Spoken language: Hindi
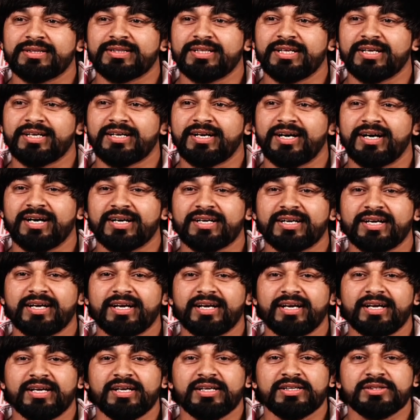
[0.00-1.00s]
वादे खा
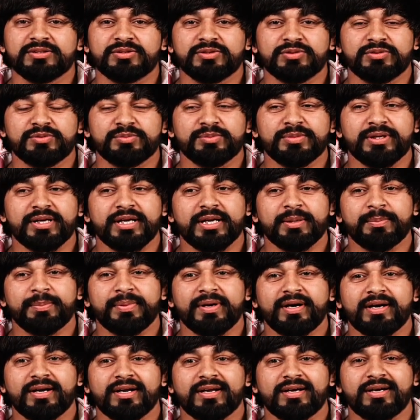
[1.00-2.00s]
के क्यों मेरे
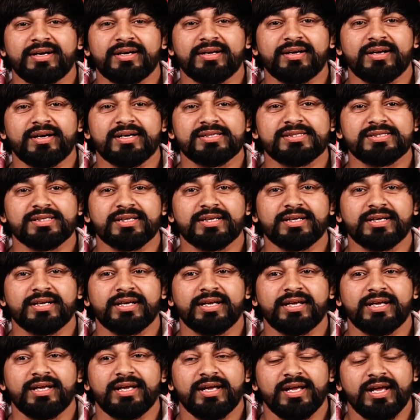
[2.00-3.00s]
प्यार का नाश
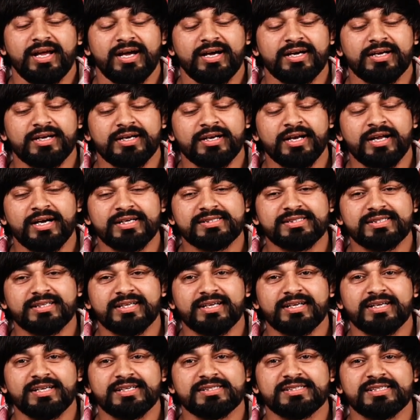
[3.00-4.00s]
करे अरे नाश
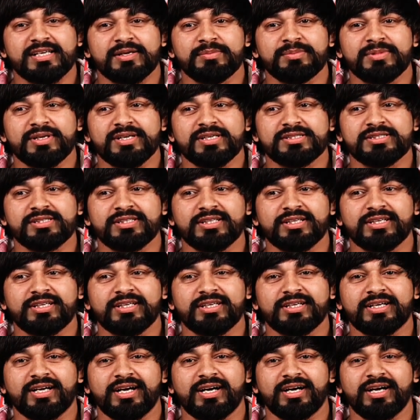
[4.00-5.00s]
करे स मेरी
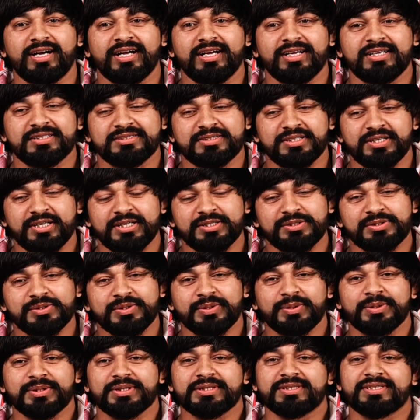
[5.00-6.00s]
जिंदगी का तने
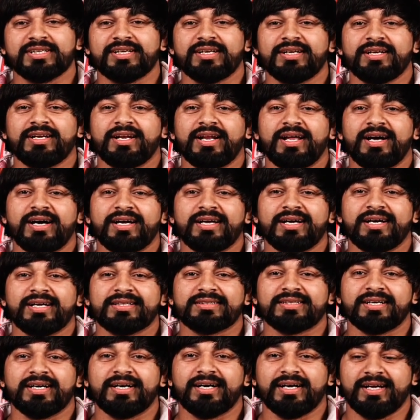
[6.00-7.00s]
यो ही दिल लाया
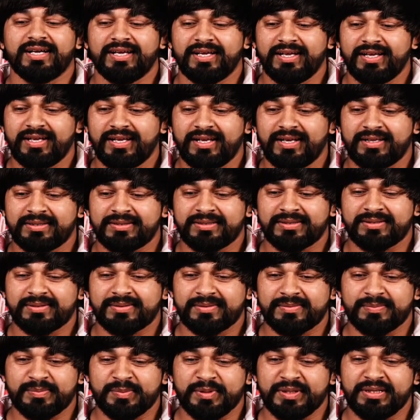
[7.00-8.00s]
था
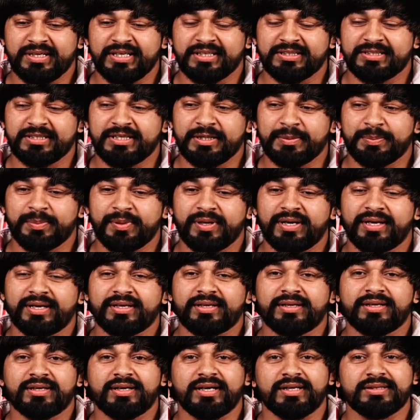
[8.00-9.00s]
मन ने तेरे प्यार
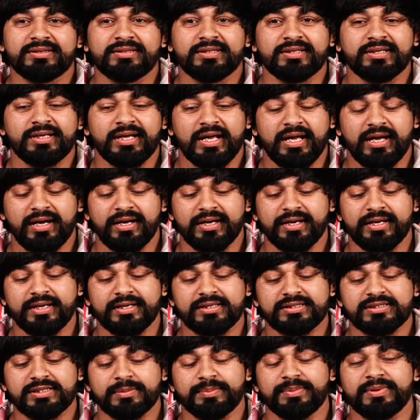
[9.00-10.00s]
की खातर हर
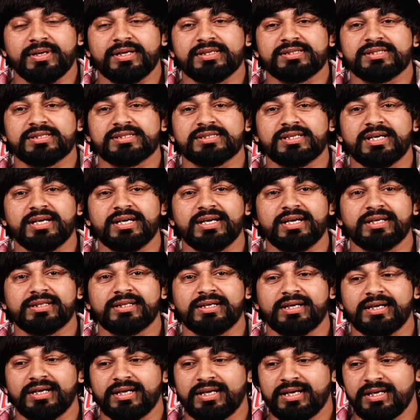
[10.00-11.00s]
एक सपना सजाया
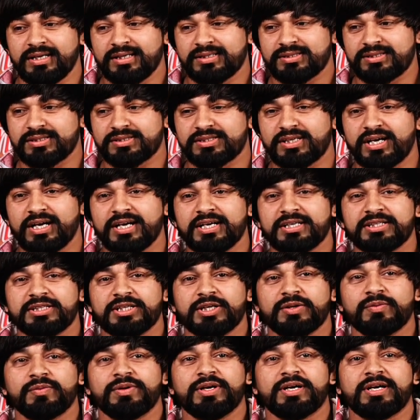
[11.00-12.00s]
था सजाए
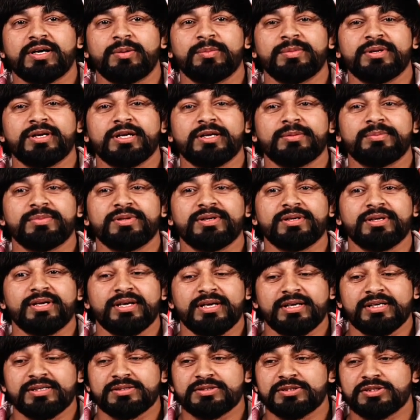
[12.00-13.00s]
थे वे कमरे भी
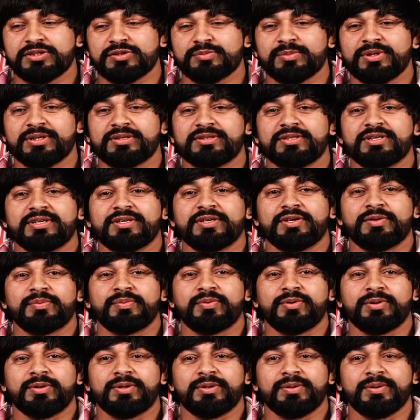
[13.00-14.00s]
जिसमें तेरी
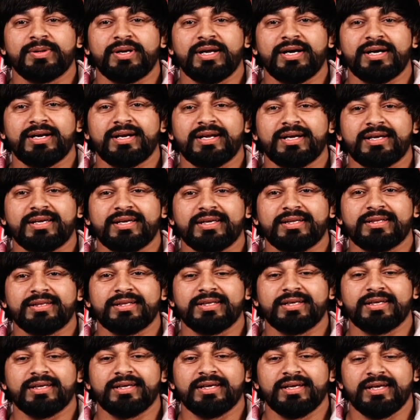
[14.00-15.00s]
फ़ोटो ला रखे
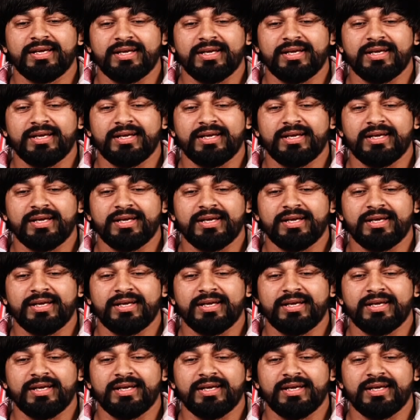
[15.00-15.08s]
थे